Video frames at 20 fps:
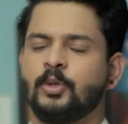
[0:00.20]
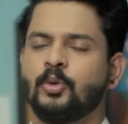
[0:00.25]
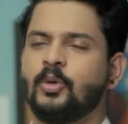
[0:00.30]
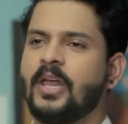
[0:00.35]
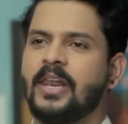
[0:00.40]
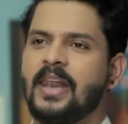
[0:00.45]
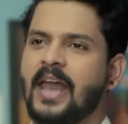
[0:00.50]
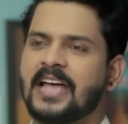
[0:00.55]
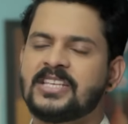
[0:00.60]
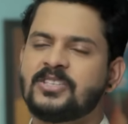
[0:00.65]

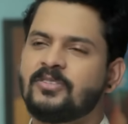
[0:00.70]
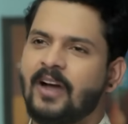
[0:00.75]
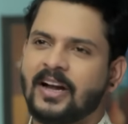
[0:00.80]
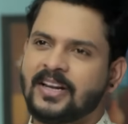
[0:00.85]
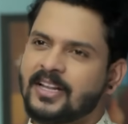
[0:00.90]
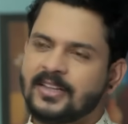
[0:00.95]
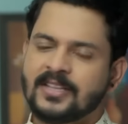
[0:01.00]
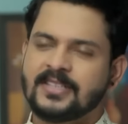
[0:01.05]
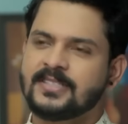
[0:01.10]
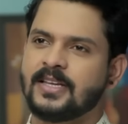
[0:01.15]
तुला लाज
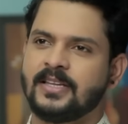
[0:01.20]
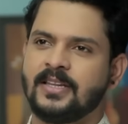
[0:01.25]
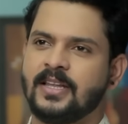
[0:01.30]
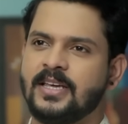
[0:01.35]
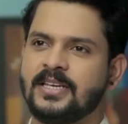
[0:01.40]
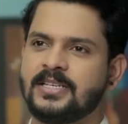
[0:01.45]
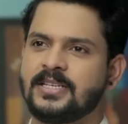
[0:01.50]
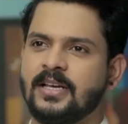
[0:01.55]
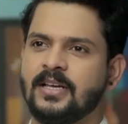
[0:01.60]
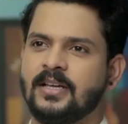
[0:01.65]
वाटतच नाही ना
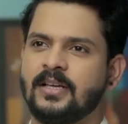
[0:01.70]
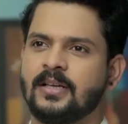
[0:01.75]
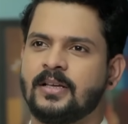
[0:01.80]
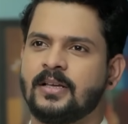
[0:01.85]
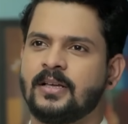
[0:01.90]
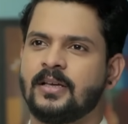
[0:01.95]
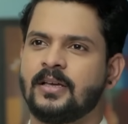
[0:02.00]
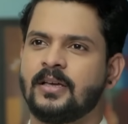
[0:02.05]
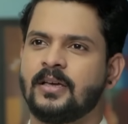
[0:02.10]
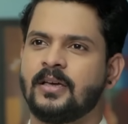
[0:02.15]
ईशा
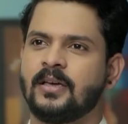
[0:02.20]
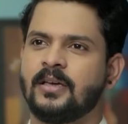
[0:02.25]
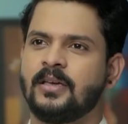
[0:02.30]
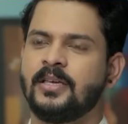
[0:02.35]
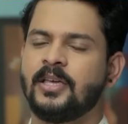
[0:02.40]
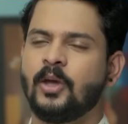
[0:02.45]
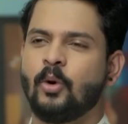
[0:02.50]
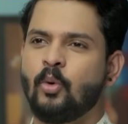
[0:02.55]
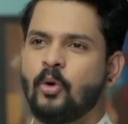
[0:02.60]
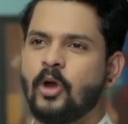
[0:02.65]

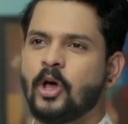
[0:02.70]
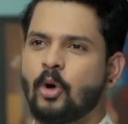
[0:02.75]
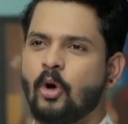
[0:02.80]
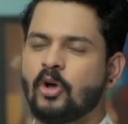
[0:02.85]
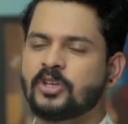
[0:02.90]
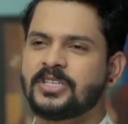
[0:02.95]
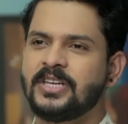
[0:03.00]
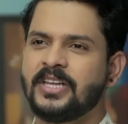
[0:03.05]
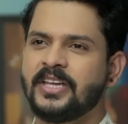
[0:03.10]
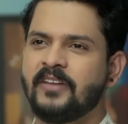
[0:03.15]
एवढं
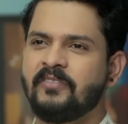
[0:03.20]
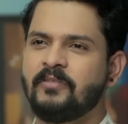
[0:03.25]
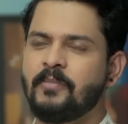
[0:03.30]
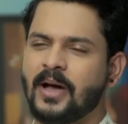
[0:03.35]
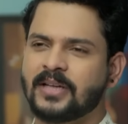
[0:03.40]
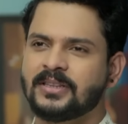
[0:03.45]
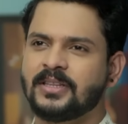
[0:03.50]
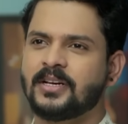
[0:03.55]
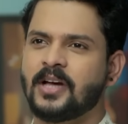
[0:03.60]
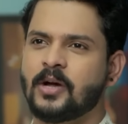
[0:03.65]
कॉस्टली गिफ्ट
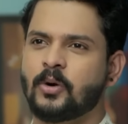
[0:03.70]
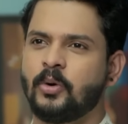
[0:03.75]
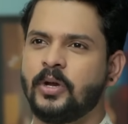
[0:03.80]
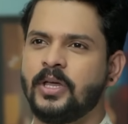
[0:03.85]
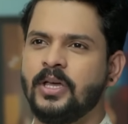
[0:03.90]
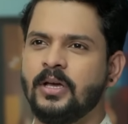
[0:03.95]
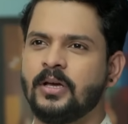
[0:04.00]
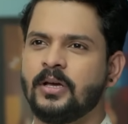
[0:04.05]
मागतं का कोणी